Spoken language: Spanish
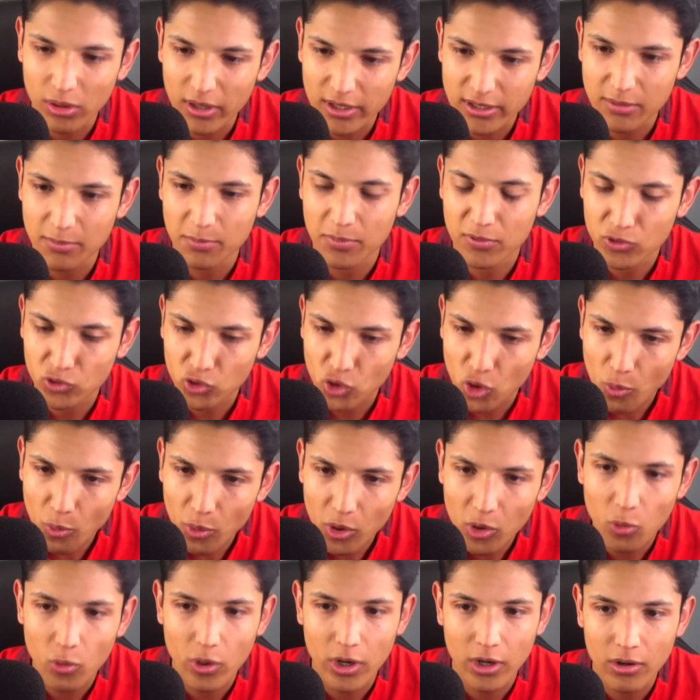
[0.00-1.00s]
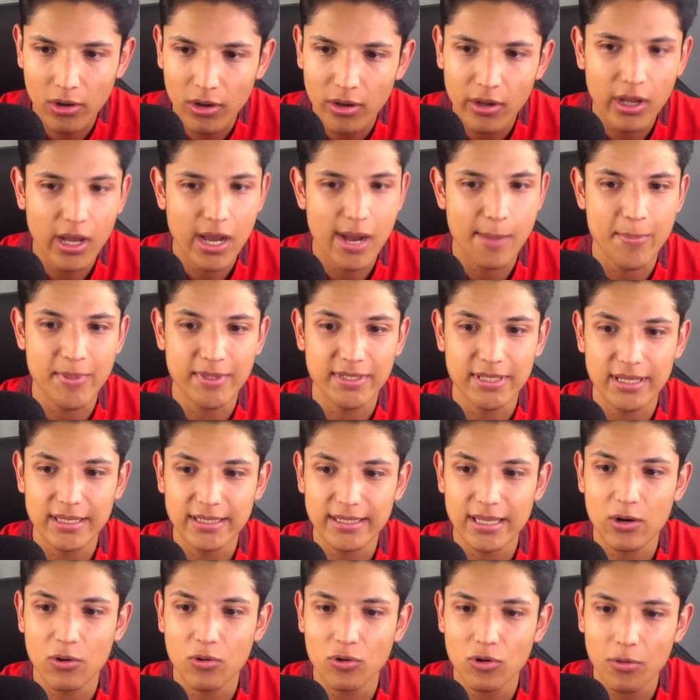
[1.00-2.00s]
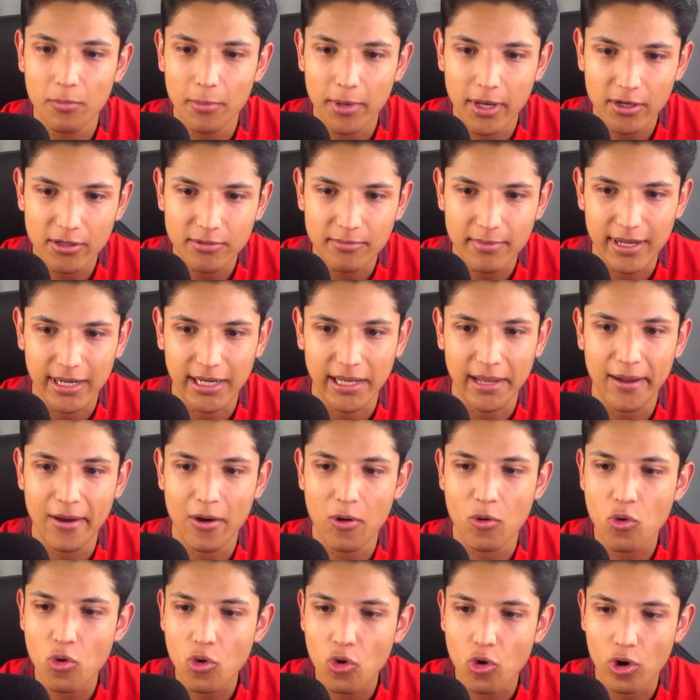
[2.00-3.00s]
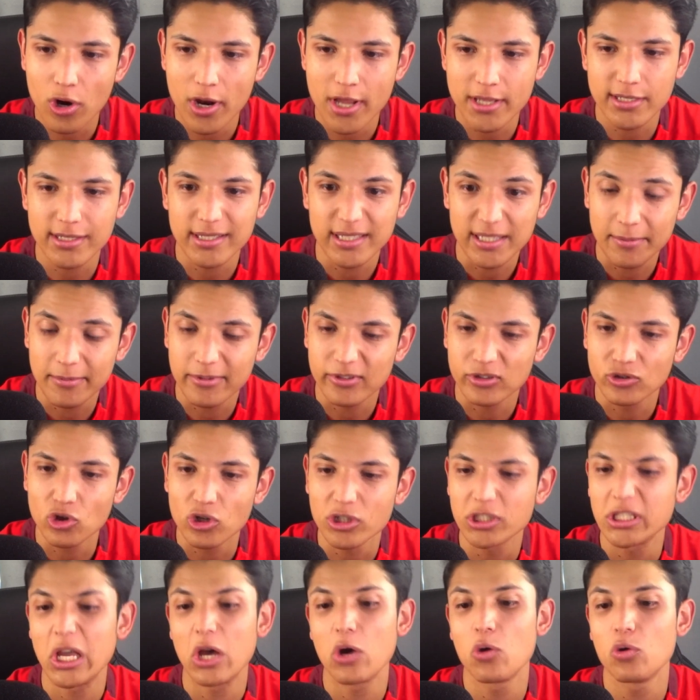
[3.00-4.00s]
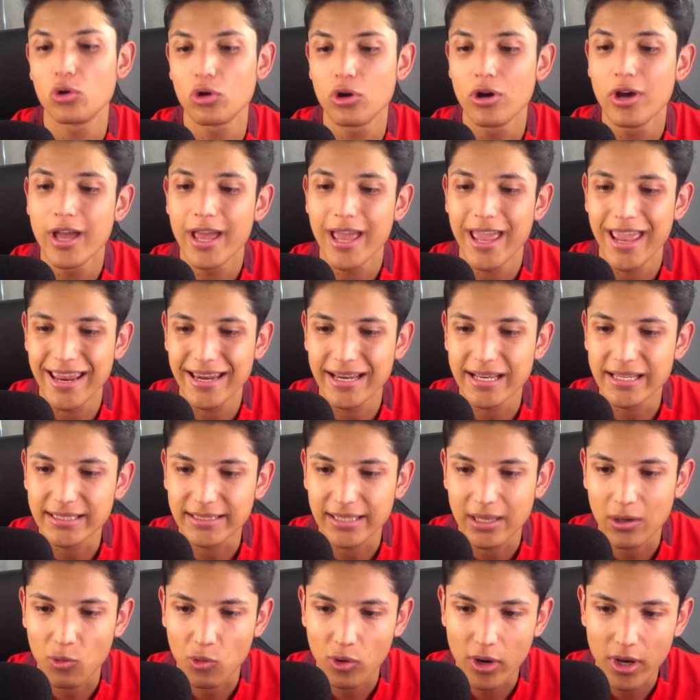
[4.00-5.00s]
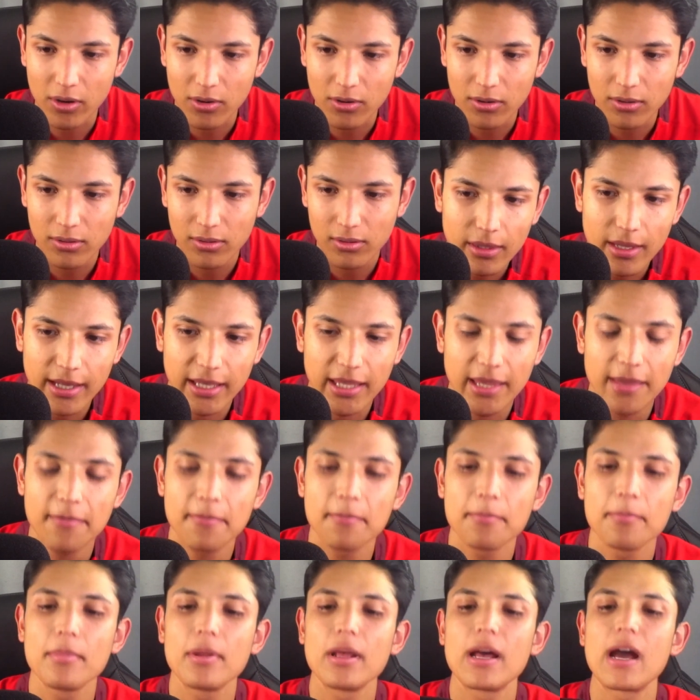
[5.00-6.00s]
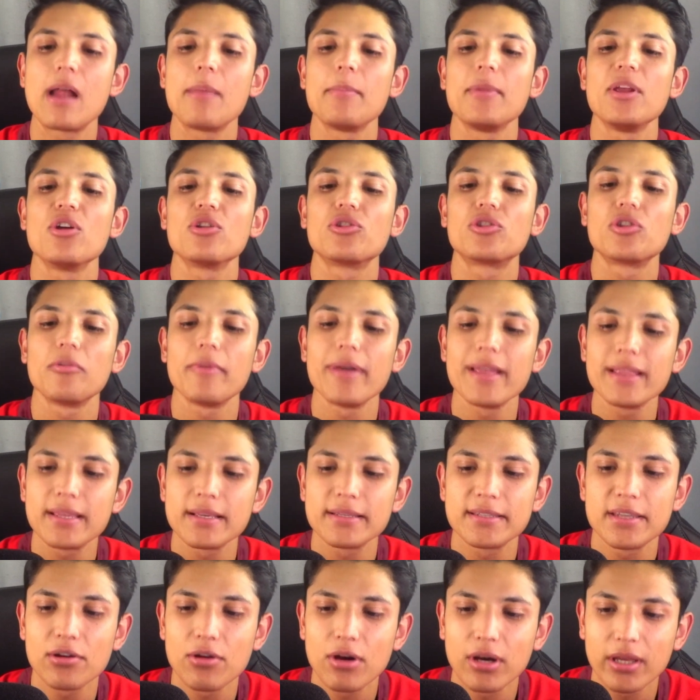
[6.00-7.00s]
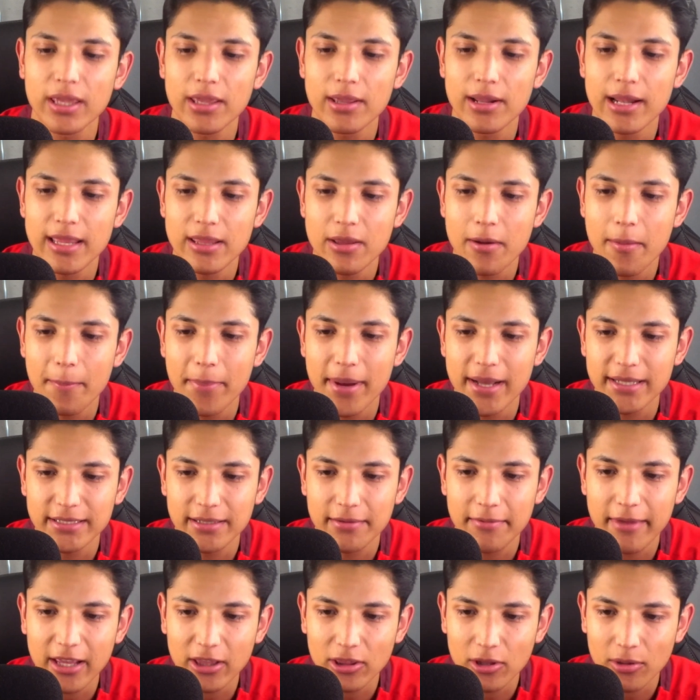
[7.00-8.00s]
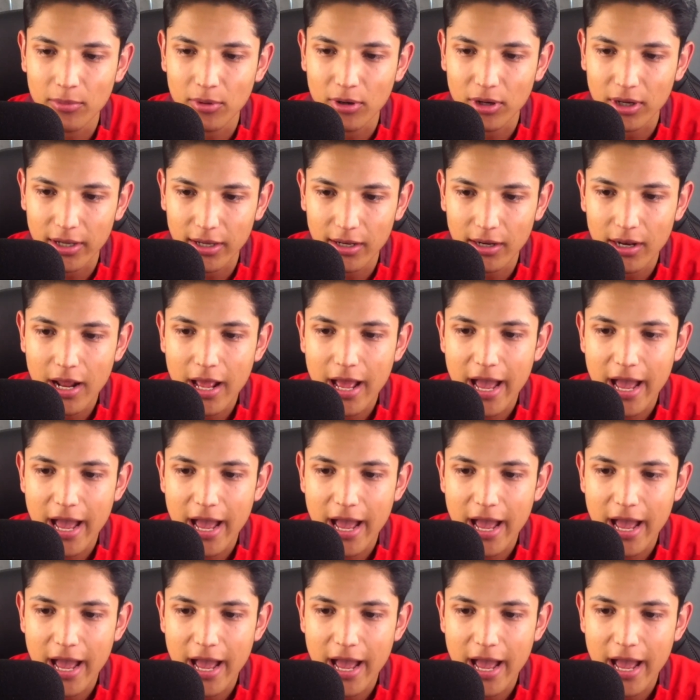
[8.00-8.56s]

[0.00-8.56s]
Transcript: golazo, pero estuvo muy bueno pesar de estar uno menos, marcaba un golazo. Hicimos 2 a 1 en este juego. Y aquí, al minuto 25, aquí le da un pase Víctor Mongil